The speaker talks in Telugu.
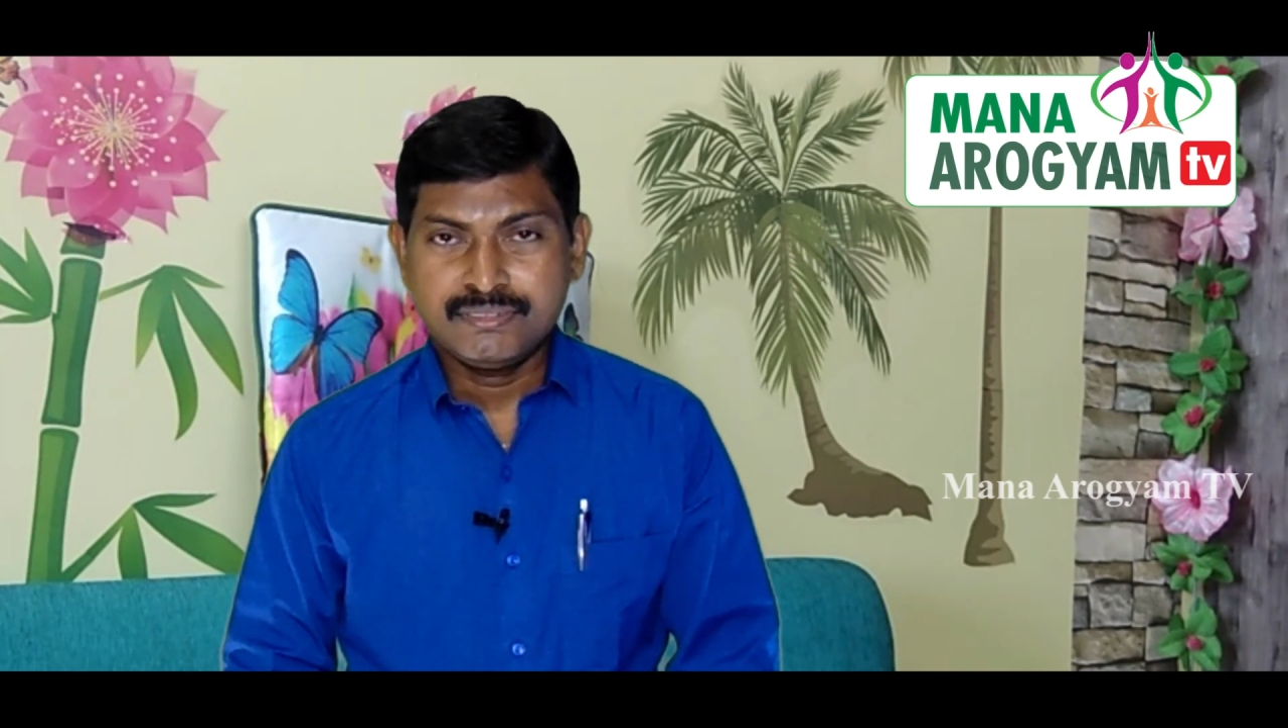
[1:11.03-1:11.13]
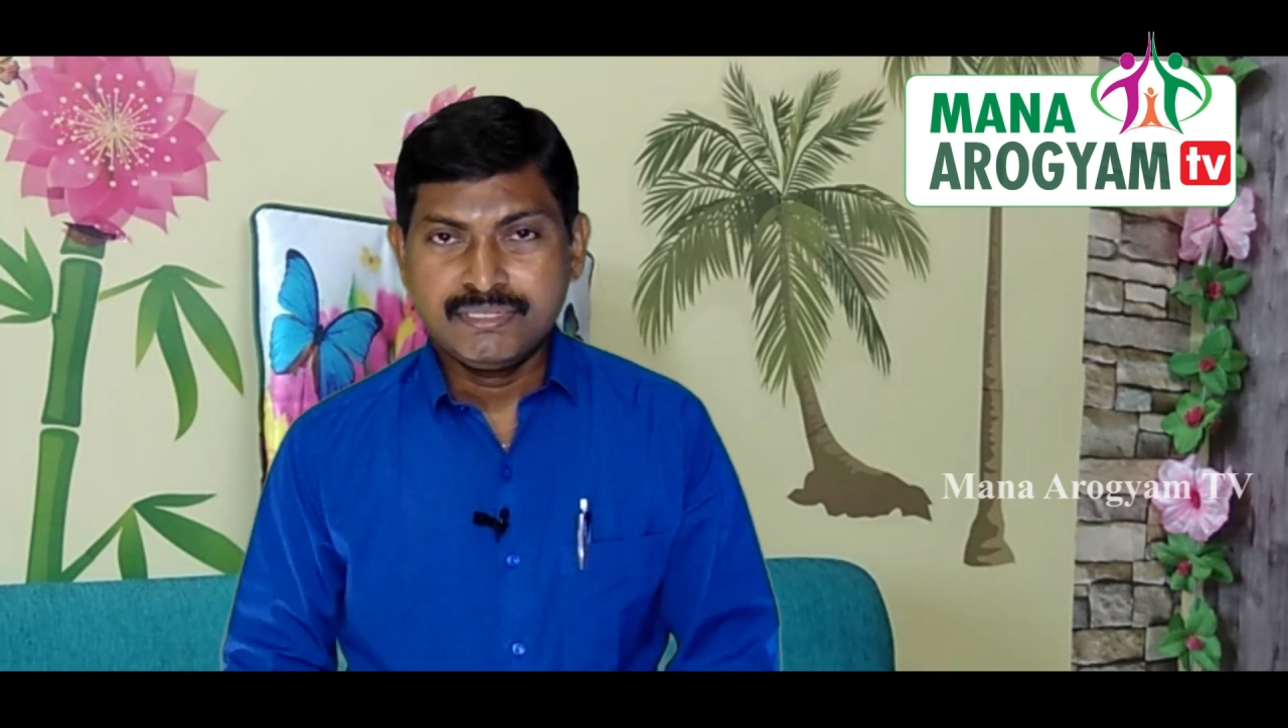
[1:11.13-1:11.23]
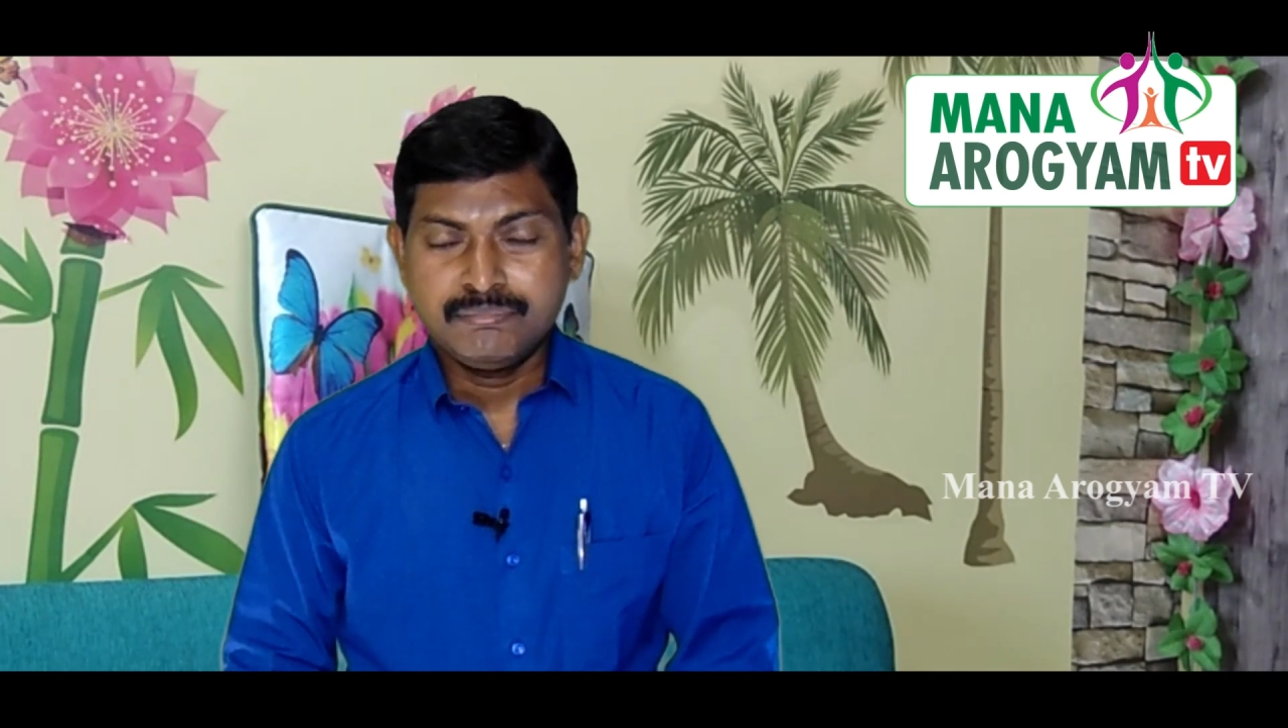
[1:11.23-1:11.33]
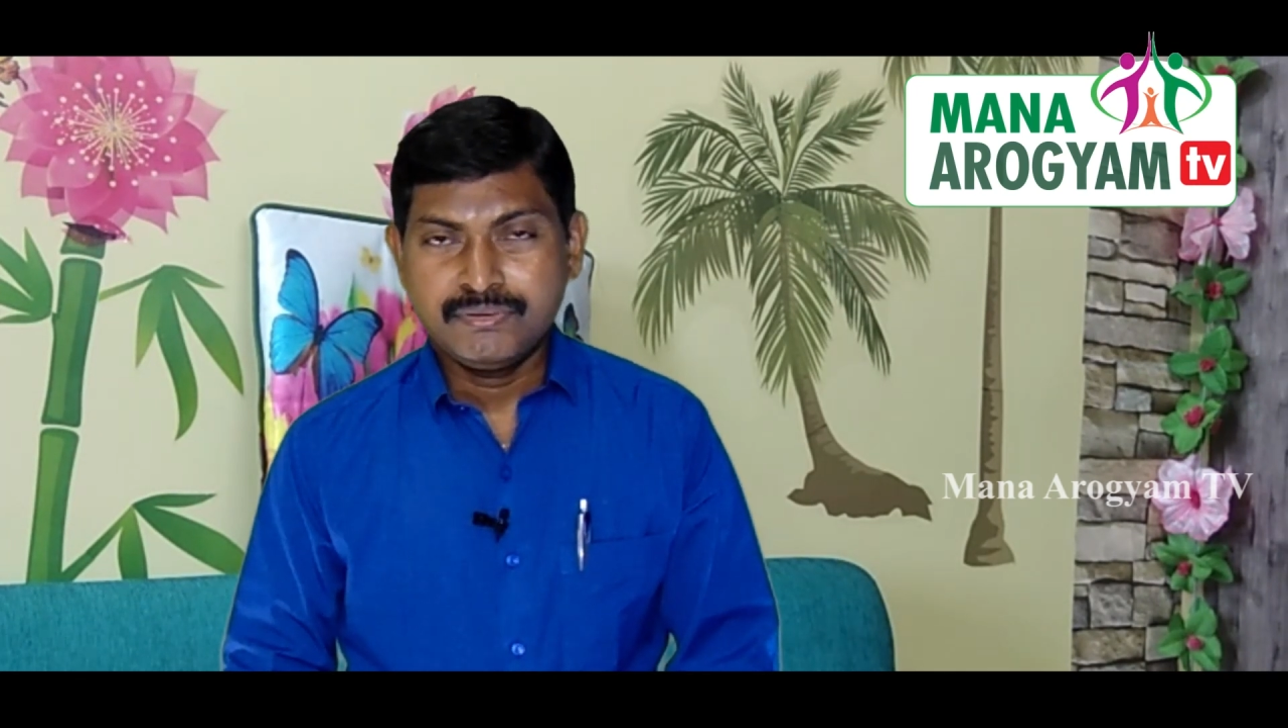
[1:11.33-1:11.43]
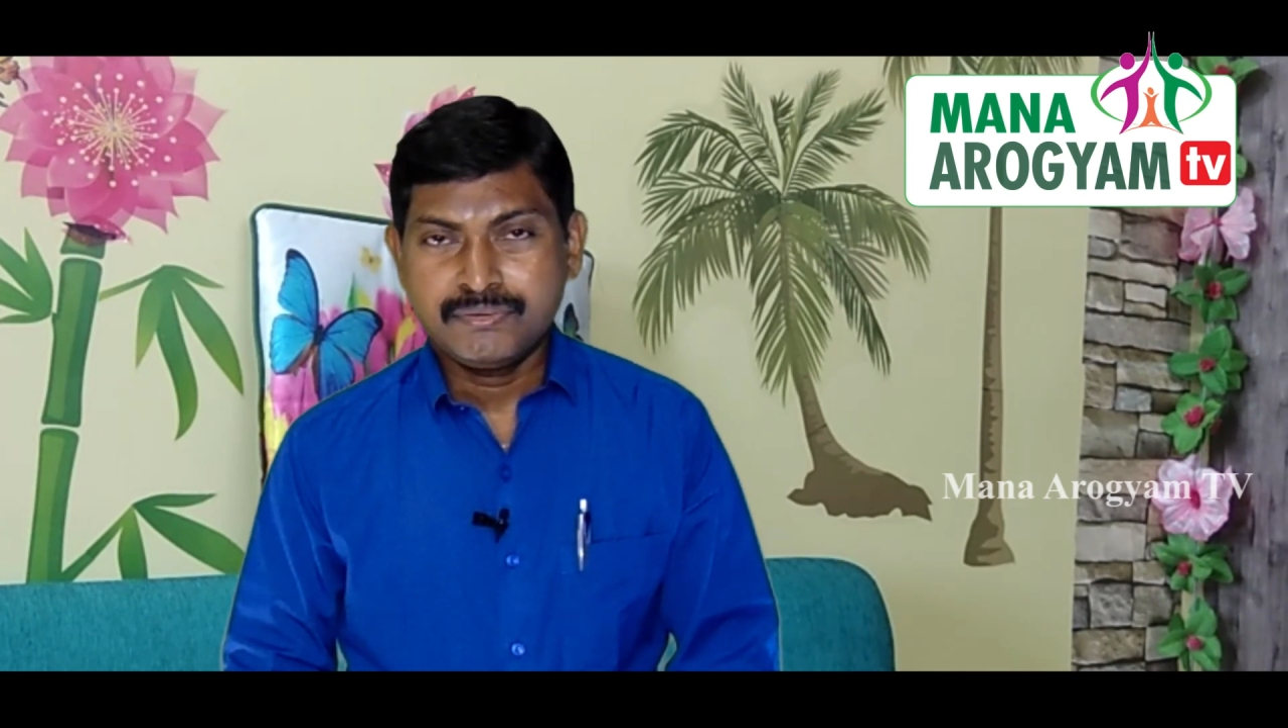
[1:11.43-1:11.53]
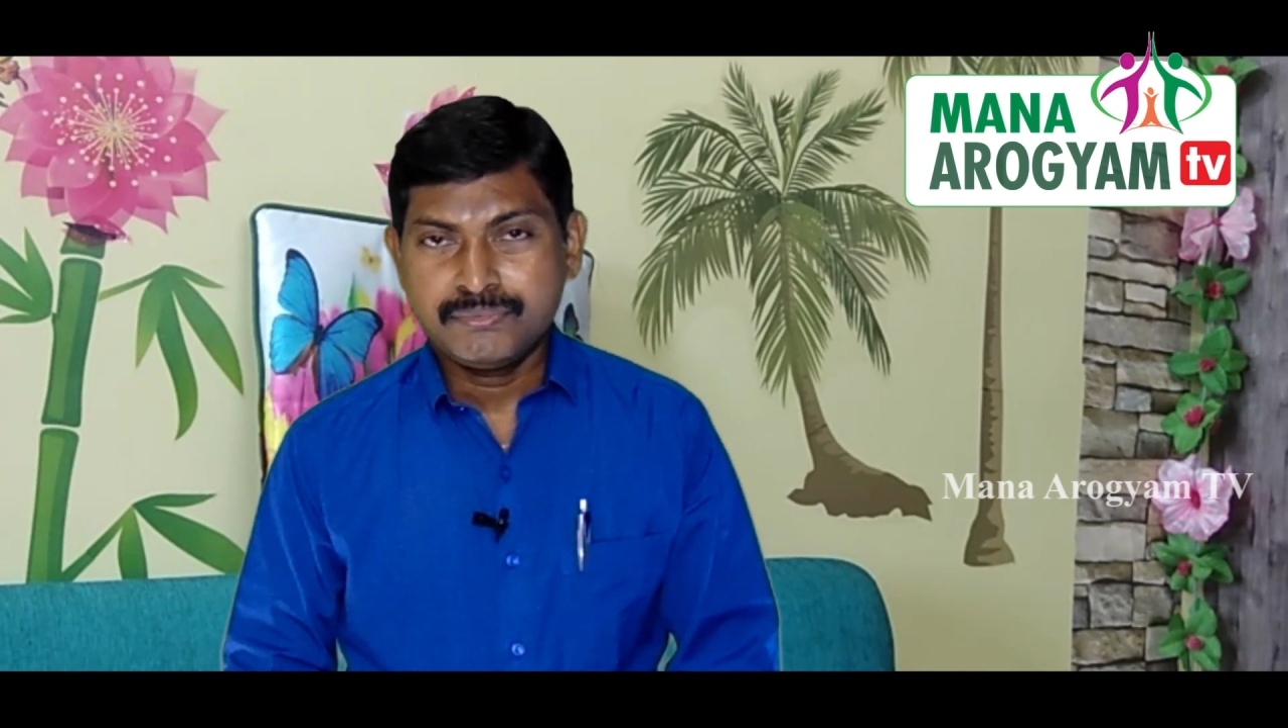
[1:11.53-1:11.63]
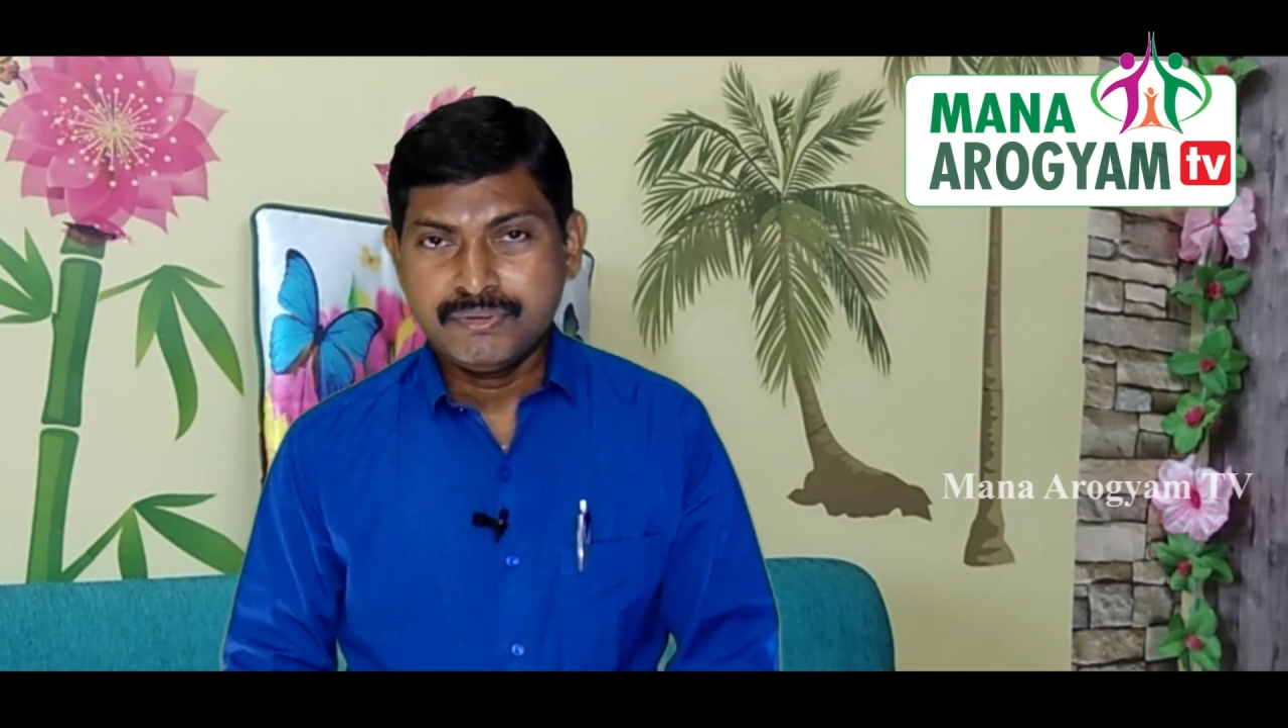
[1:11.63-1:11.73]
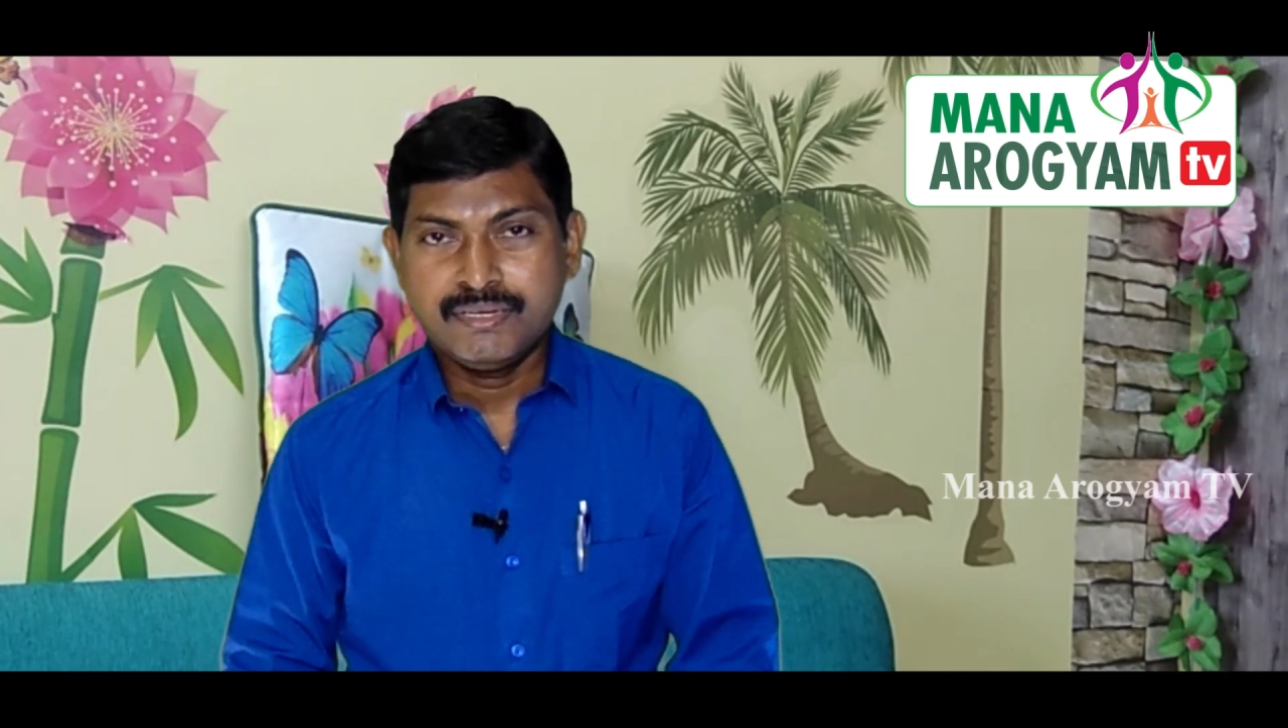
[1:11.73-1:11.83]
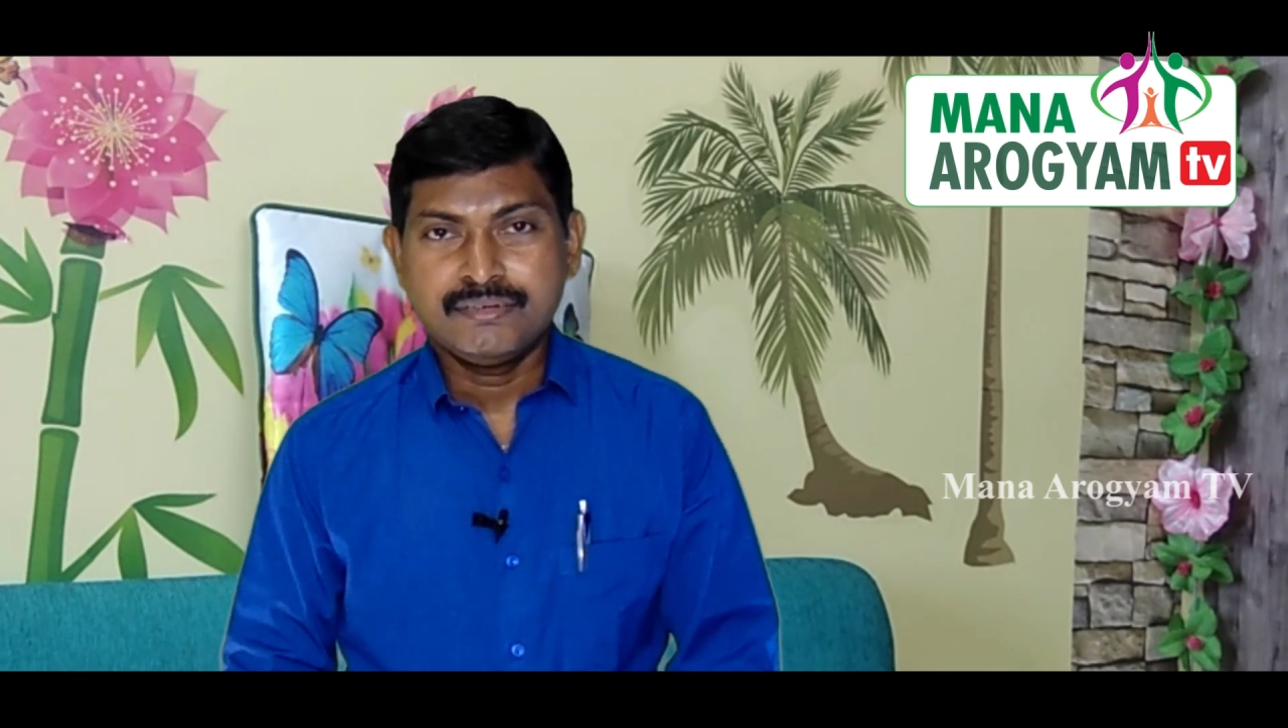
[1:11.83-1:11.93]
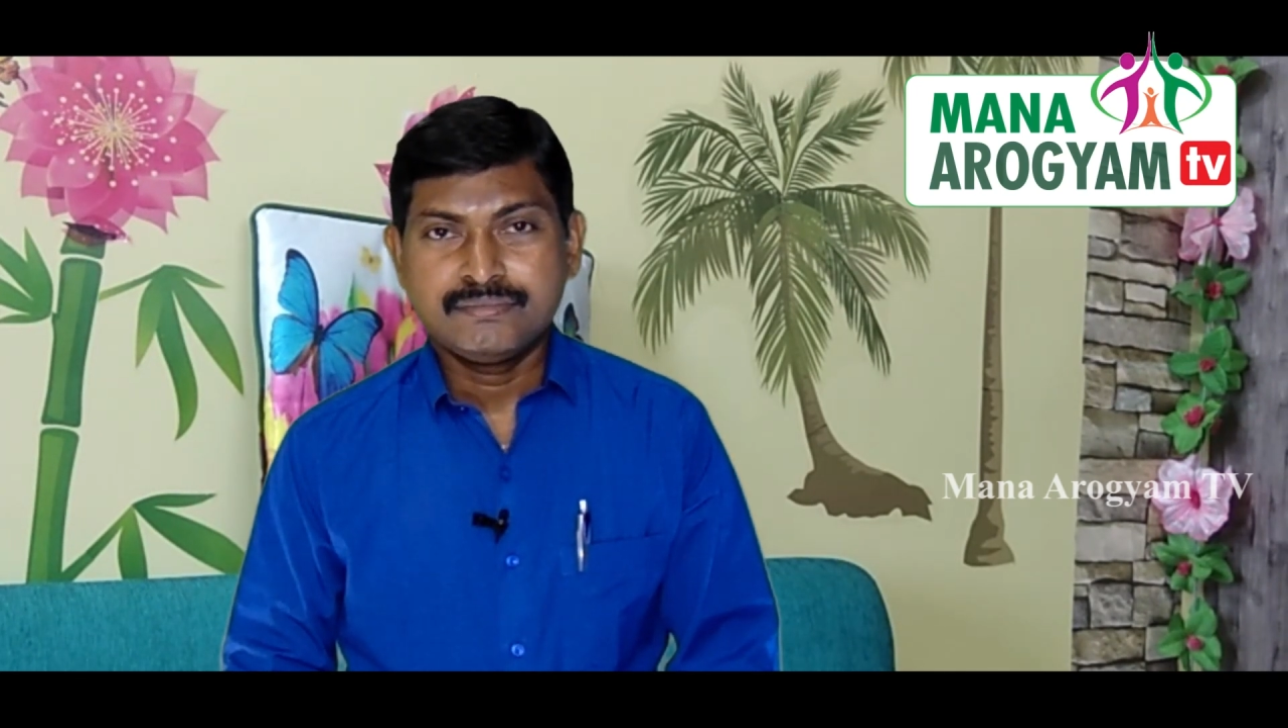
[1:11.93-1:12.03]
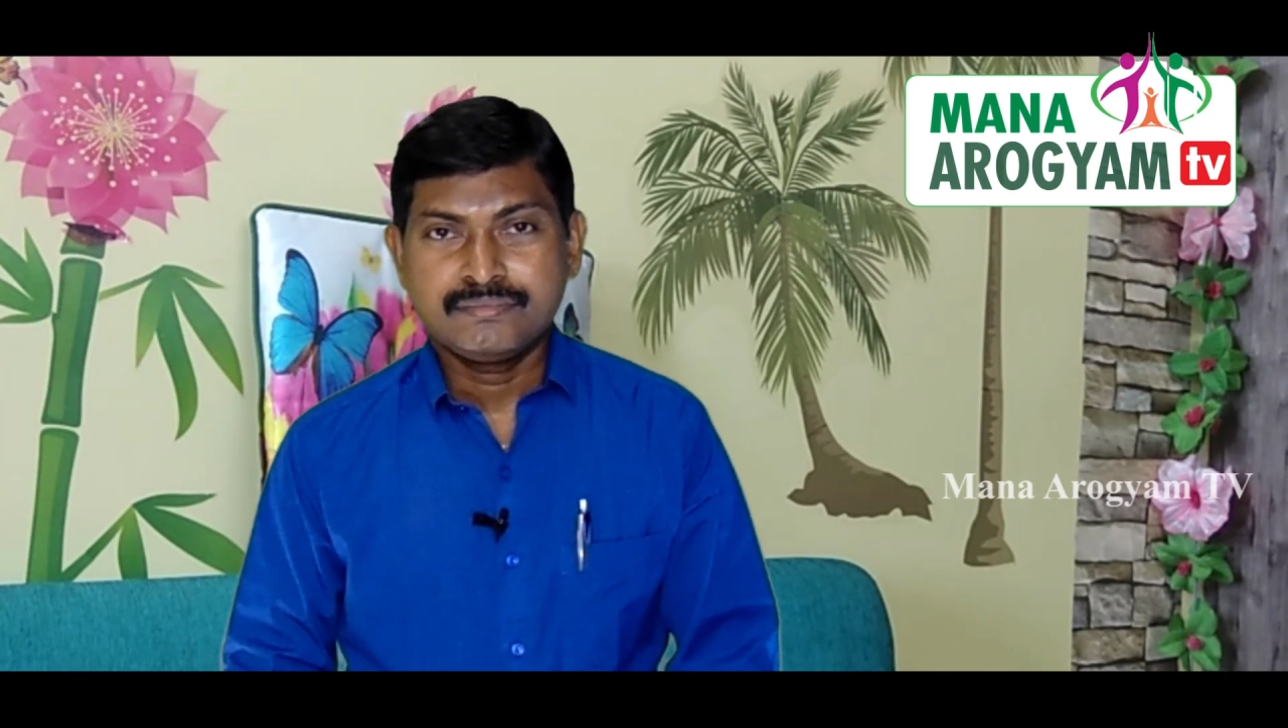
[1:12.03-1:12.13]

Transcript: సందర్భంలో కూడా